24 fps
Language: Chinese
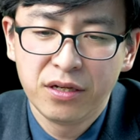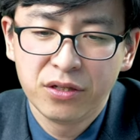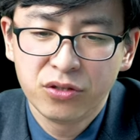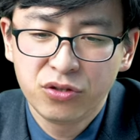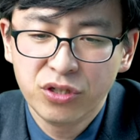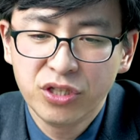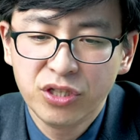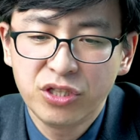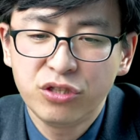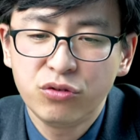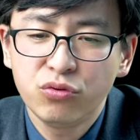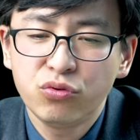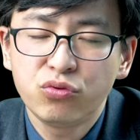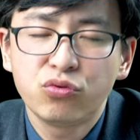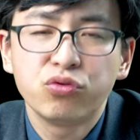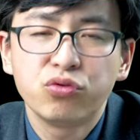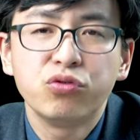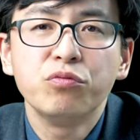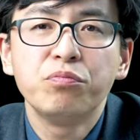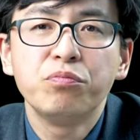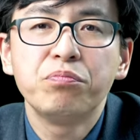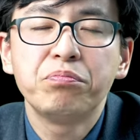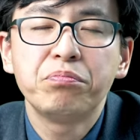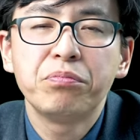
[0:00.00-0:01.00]
所以基督
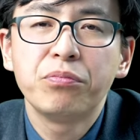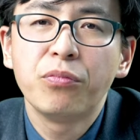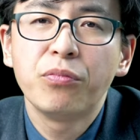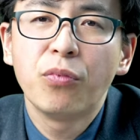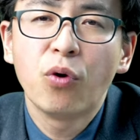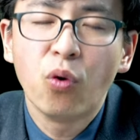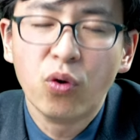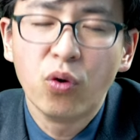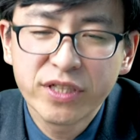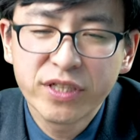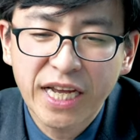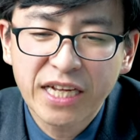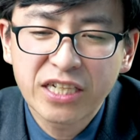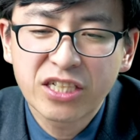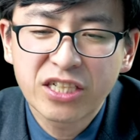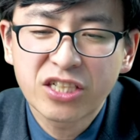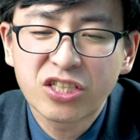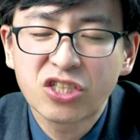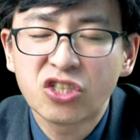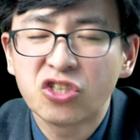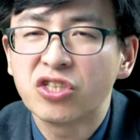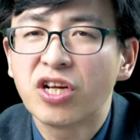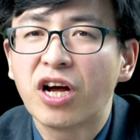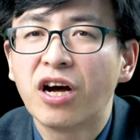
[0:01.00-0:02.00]
徒活在这
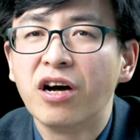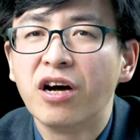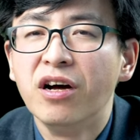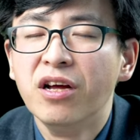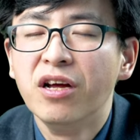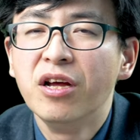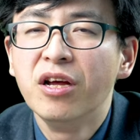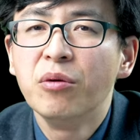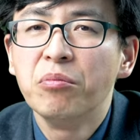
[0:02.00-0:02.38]
个世上，